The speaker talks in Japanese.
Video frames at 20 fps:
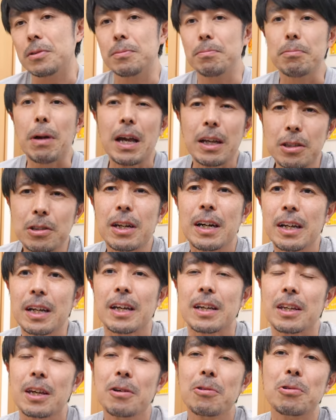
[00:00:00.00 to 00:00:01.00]
マイクが
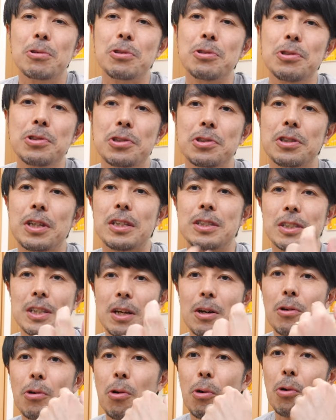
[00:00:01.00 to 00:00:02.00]
ね結構優秀で
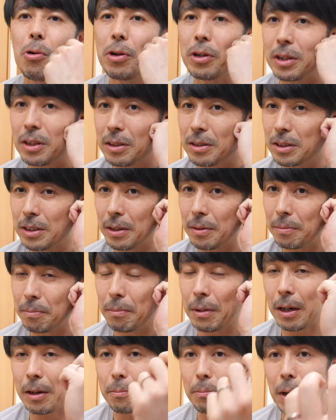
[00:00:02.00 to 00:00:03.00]
全方位、
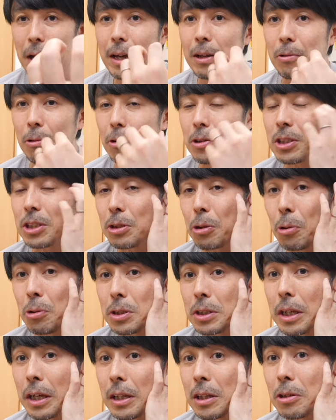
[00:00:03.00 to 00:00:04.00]
前の指
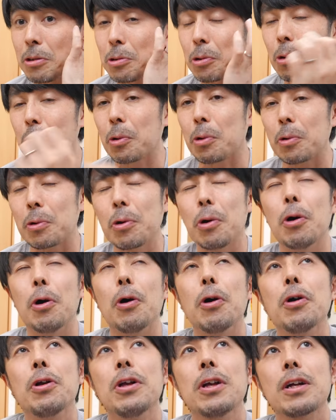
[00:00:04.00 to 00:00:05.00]
向性っていうところ
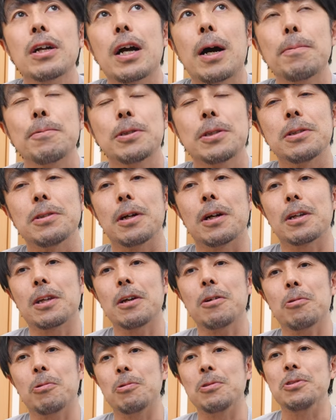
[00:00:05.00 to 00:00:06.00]
のカプセルが
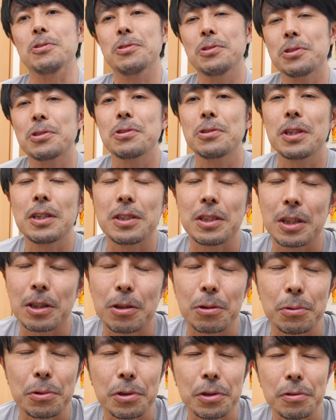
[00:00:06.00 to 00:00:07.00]
結構優秀で
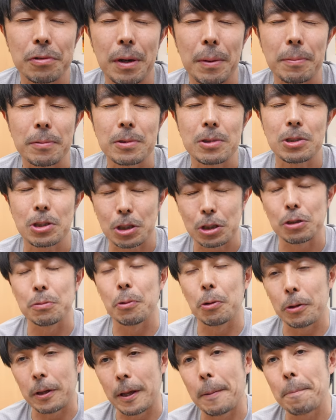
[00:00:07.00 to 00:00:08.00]
ZV-1
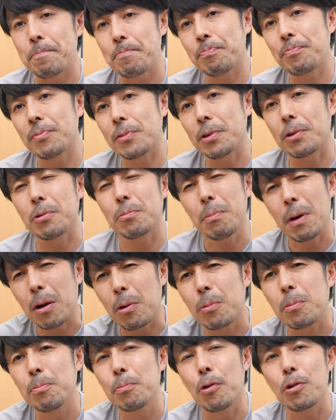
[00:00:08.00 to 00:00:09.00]
II もね。
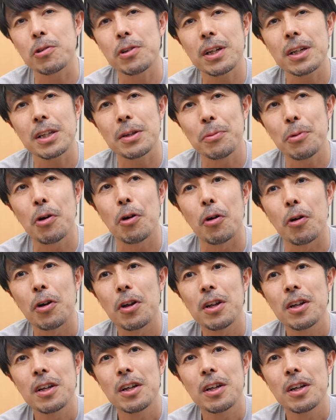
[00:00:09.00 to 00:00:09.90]
まあ僕の中でも